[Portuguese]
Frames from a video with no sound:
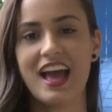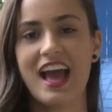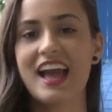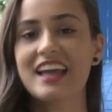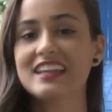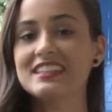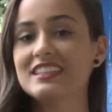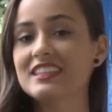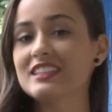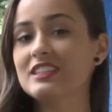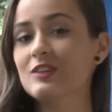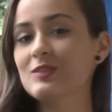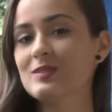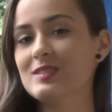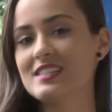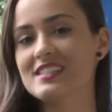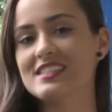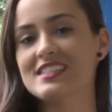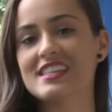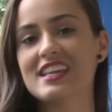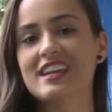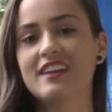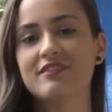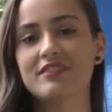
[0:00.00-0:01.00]
Ainda não
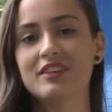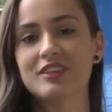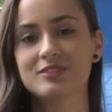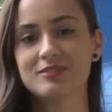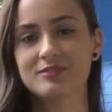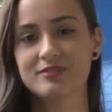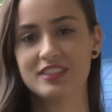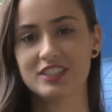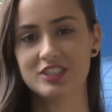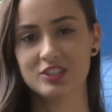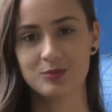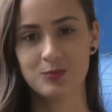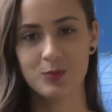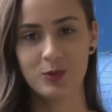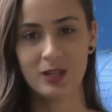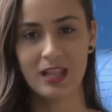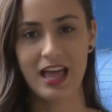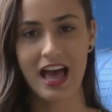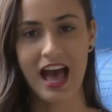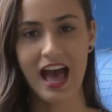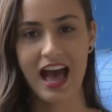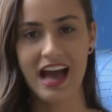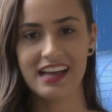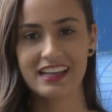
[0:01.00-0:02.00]
se inscreveu no
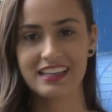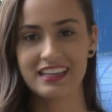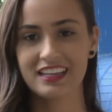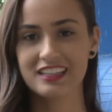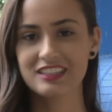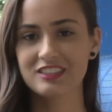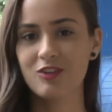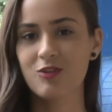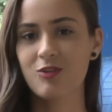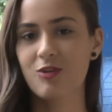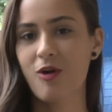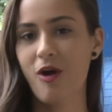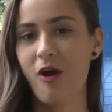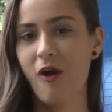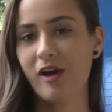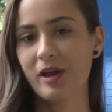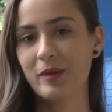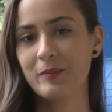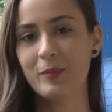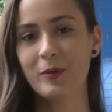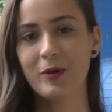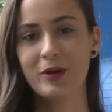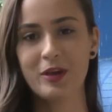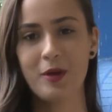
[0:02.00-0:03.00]
vestibular? Então
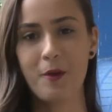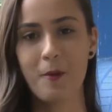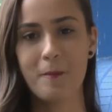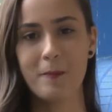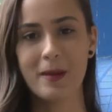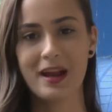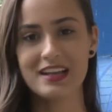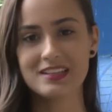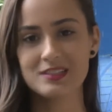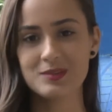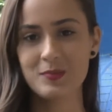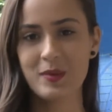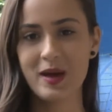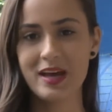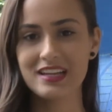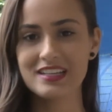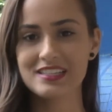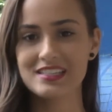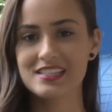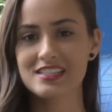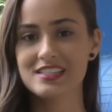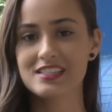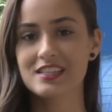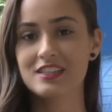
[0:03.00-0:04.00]
corre porque o prazo
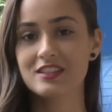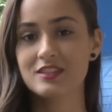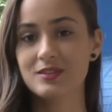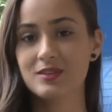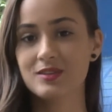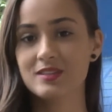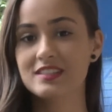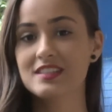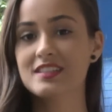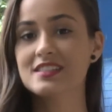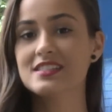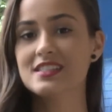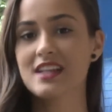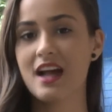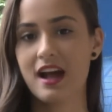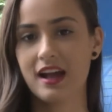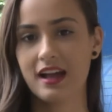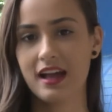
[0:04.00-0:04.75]
para as inscrições está